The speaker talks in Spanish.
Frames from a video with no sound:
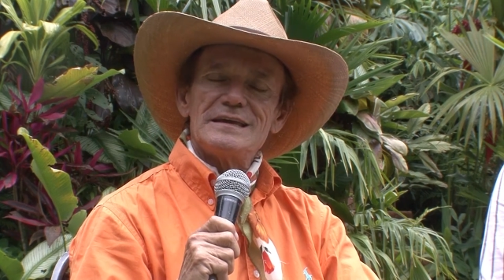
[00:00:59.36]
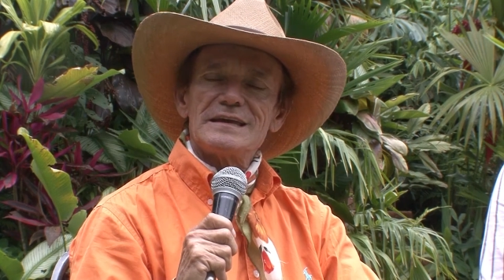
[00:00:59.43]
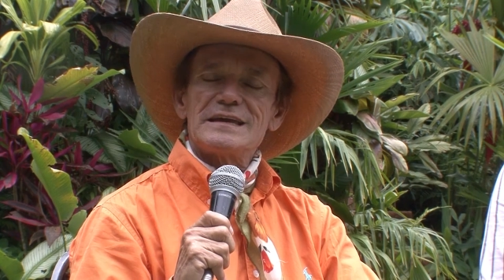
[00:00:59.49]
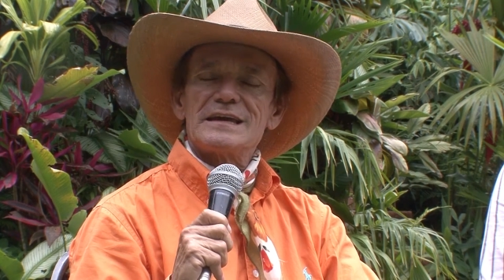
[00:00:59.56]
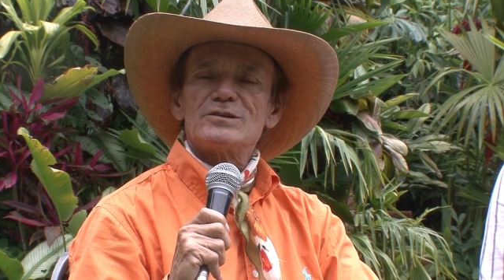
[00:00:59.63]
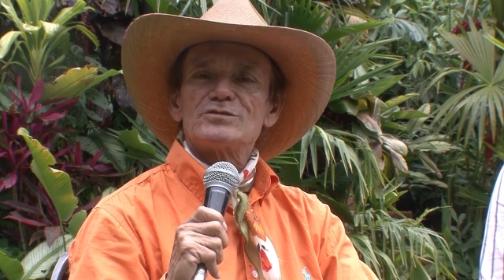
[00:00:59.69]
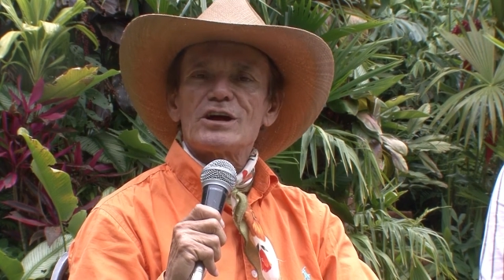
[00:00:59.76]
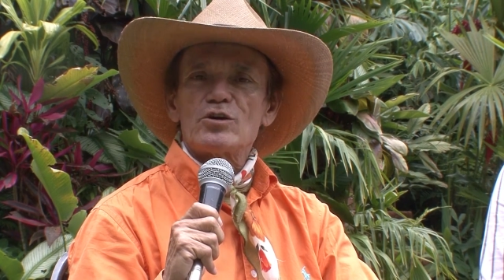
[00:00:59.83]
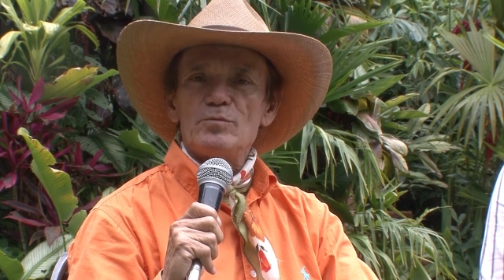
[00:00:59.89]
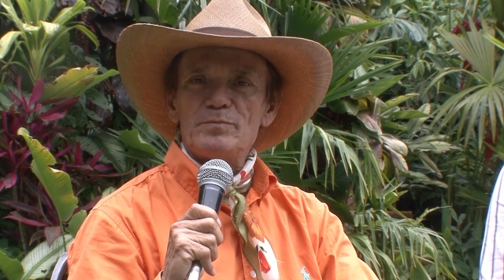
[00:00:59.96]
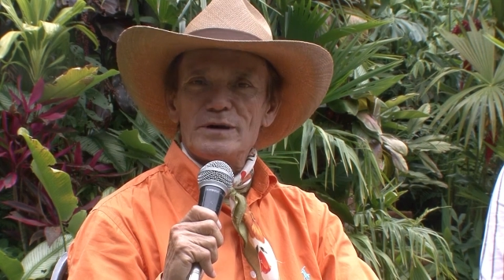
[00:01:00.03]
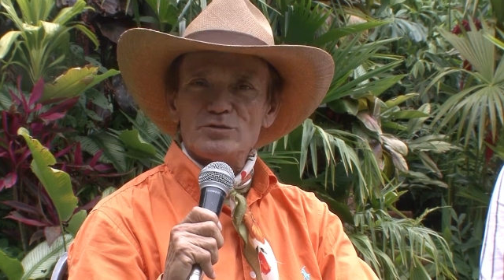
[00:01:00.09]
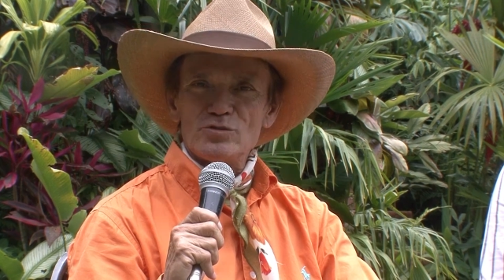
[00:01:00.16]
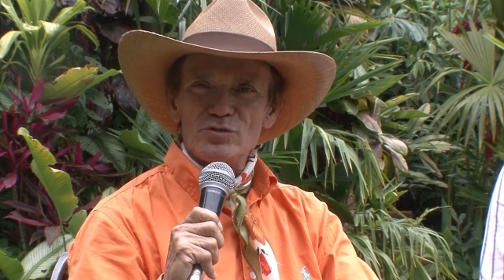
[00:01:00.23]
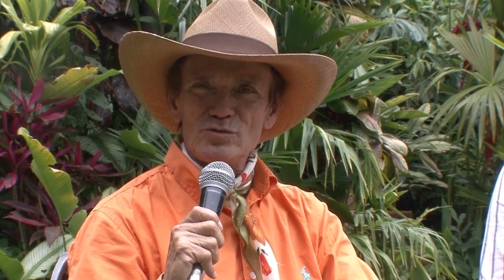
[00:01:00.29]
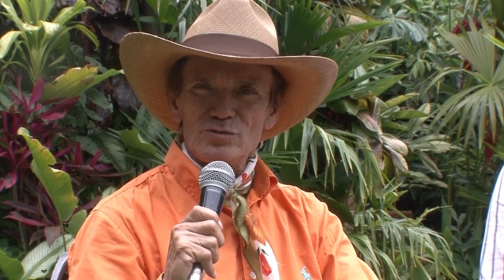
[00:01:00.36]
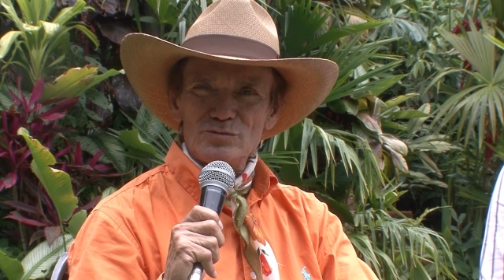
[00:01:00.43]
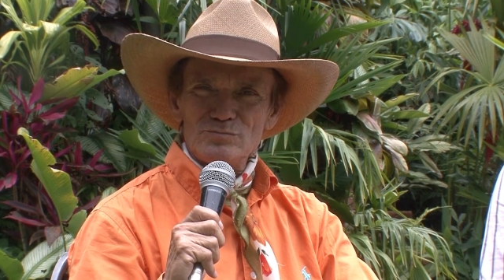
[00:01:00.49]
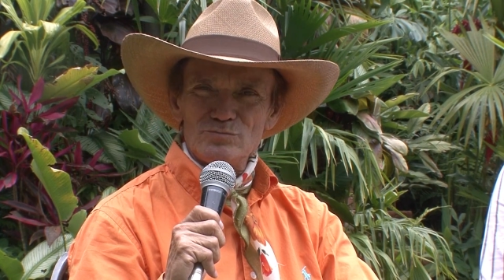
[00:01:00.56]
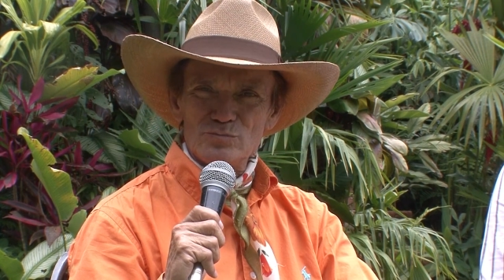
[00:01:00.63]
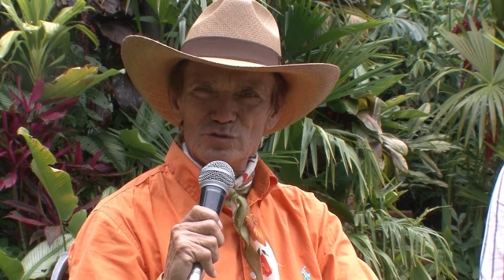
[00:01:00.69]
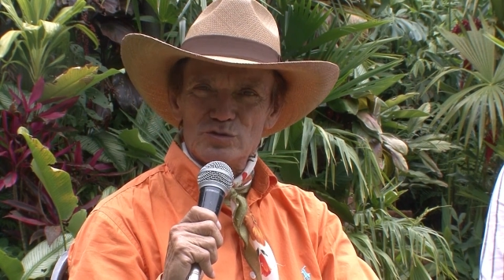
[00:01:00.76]
y que nos acompañó
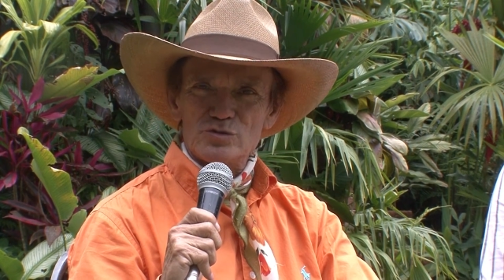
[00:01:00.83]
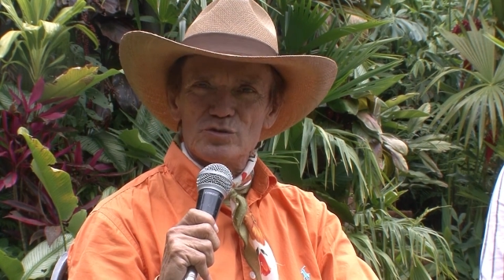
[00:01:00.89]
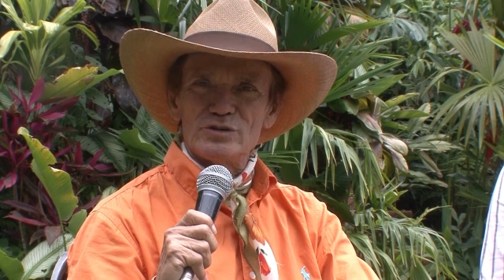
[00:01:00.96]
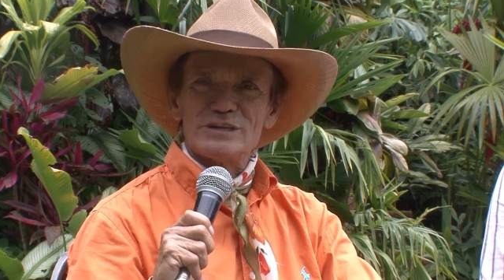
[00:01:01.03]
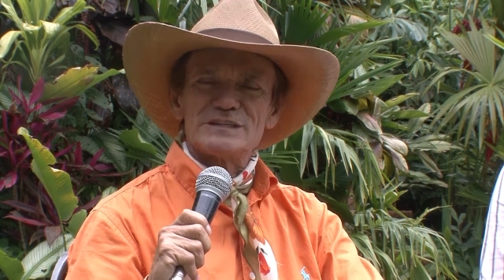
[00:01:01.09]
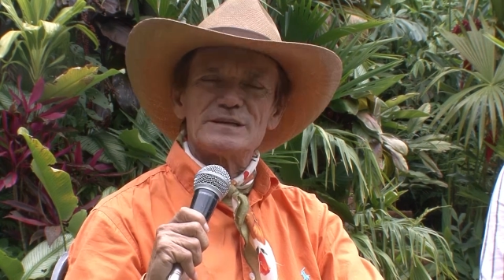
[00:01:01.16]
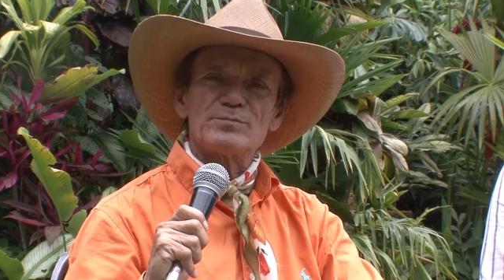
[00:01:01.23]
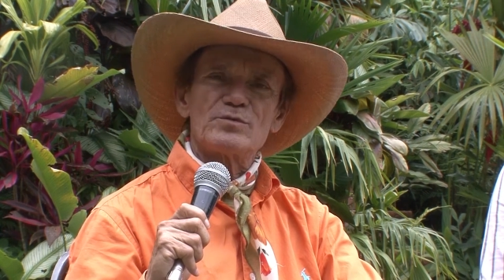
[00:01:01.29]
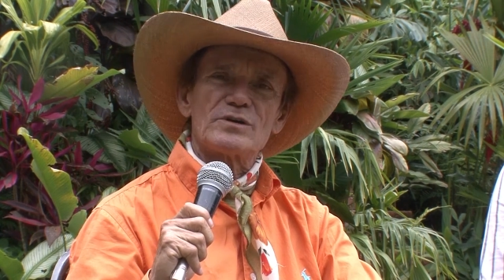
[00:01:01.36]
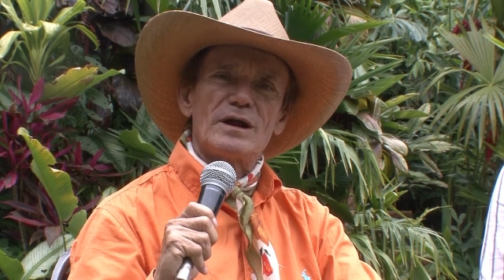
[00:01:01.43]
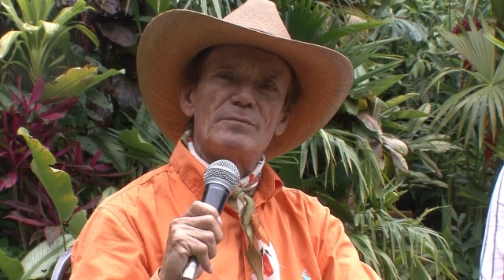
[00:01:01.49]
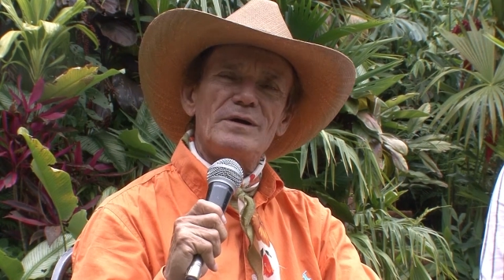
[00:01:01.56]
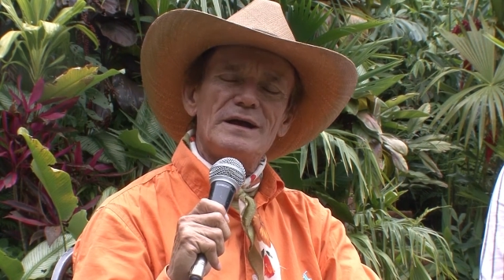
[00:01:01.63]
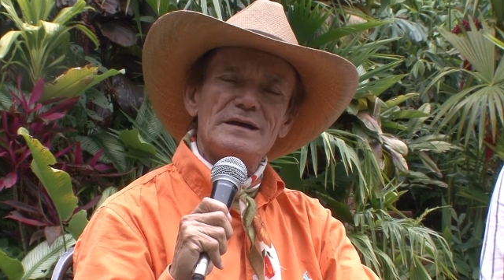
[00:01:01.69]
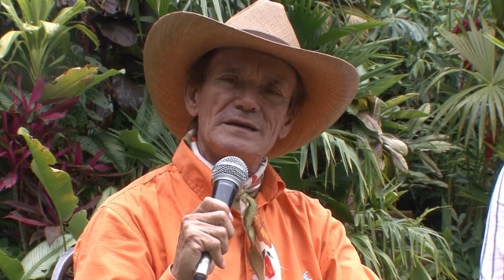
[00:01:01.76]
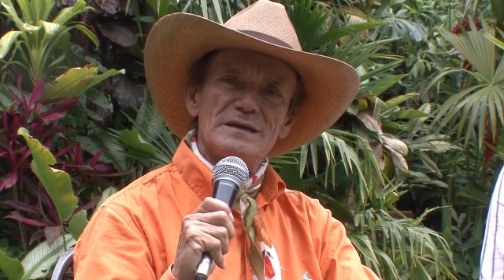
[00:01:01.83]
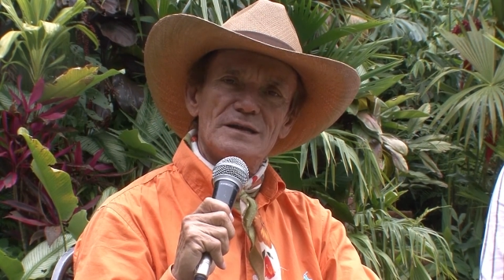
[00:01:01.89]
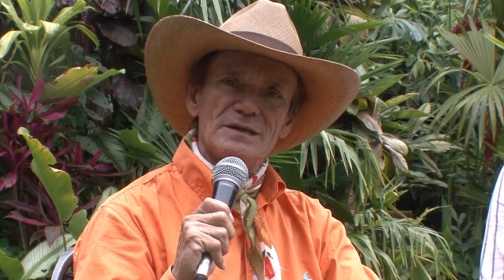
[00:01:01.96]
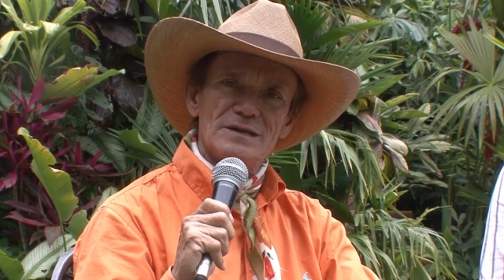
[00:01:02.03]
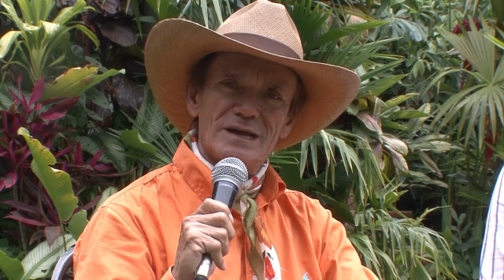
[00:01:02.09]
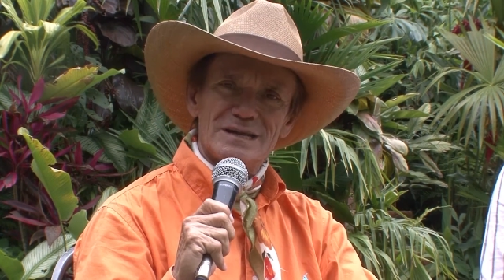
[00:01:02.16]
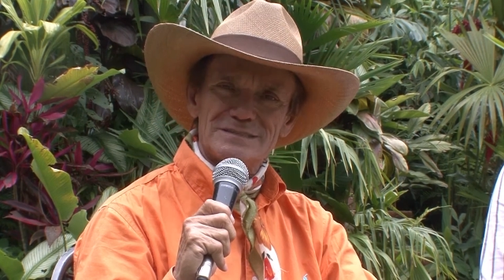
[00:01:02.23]
mucho en este programa
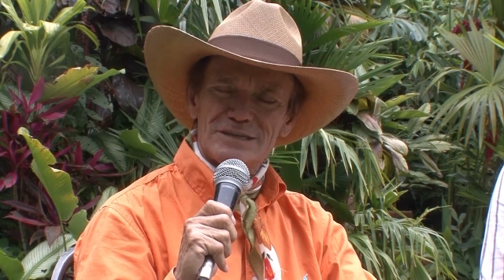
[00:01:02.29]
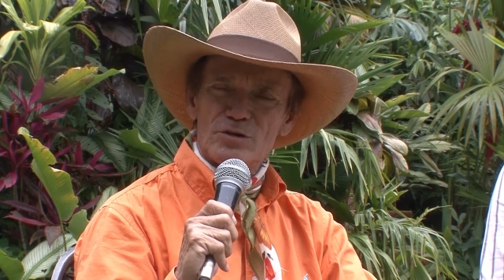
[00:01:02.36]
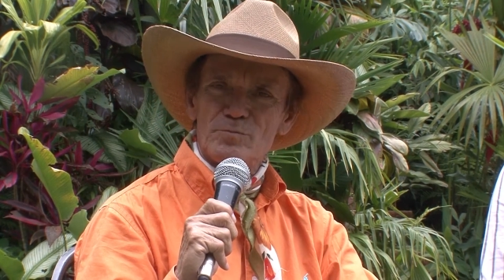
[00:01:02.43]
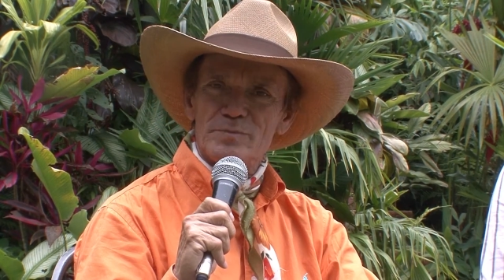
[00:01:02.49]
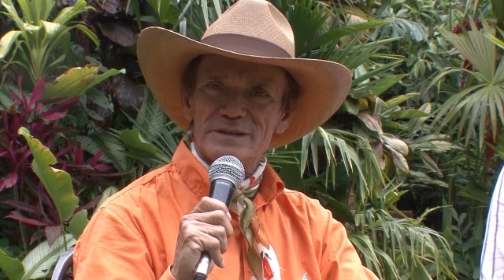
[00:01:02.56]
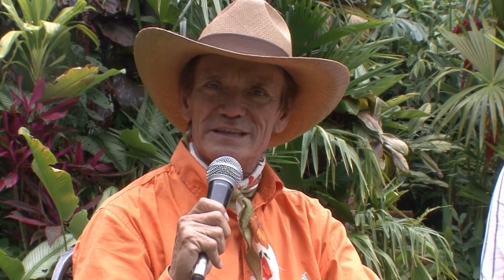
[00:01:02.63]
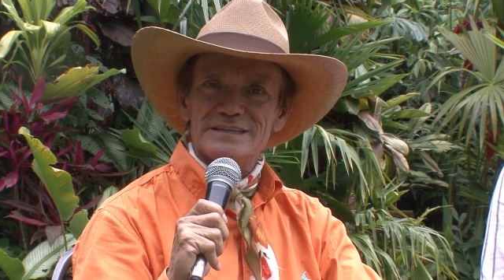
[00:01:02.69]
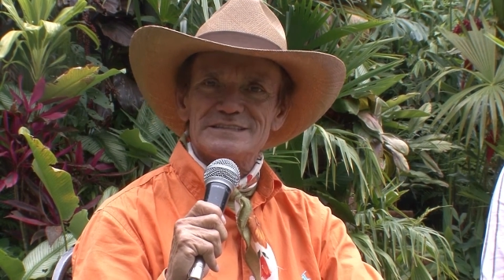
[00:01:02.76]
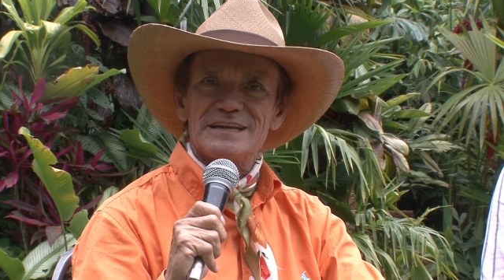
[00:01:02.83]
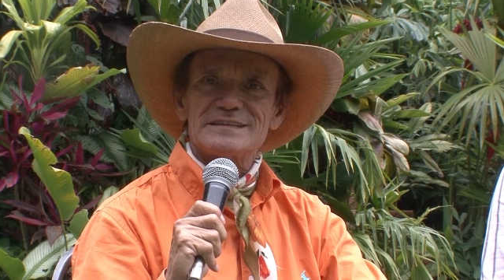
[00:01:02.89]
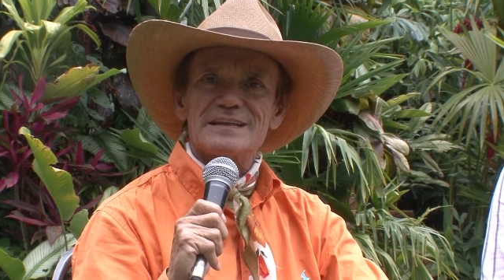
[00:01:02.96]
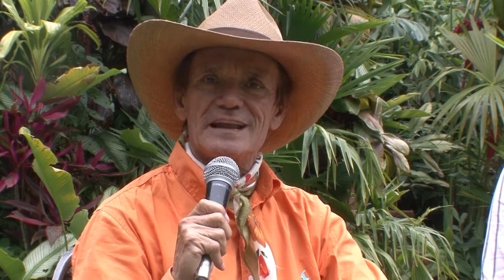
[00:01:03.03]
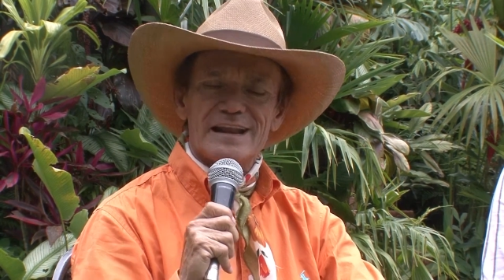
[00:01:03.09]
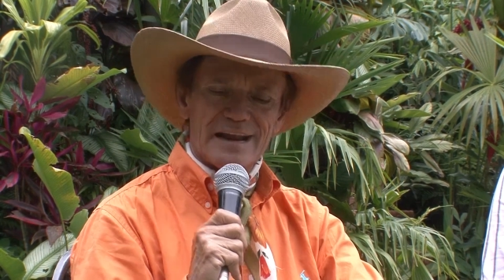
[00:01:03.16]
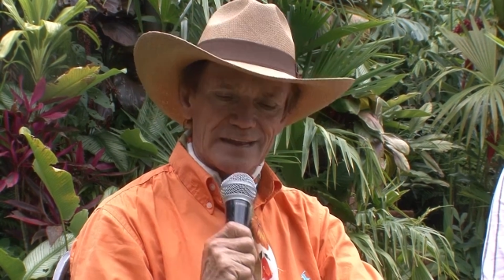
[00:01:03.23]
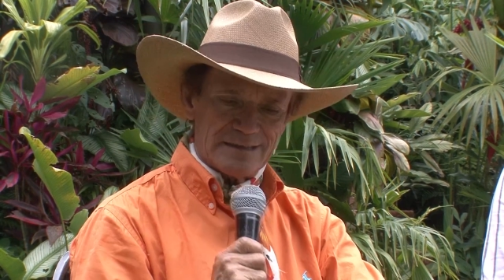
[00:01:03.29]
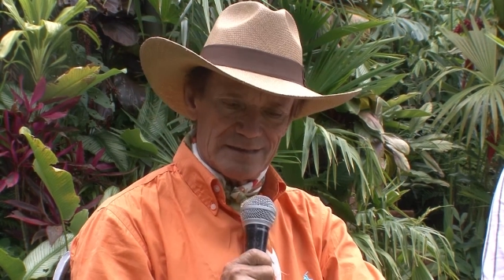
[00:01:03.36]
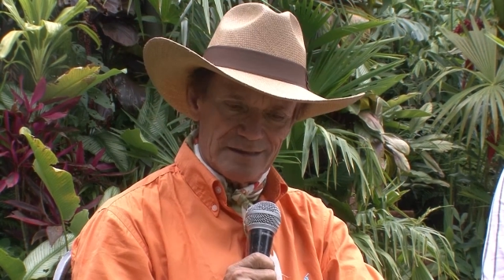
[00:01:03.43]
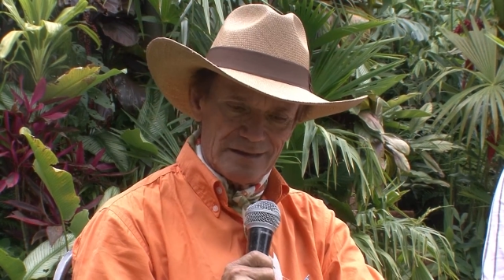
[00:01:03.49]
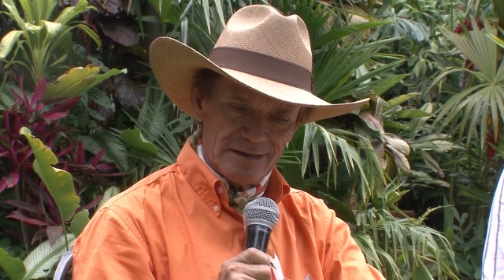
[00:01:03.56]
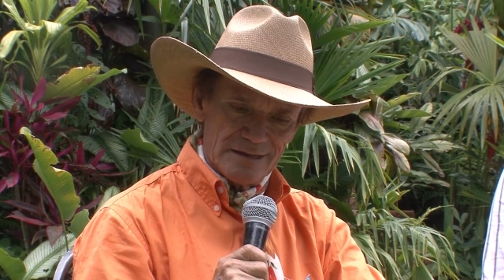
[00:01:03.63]
en las competencias del RAI,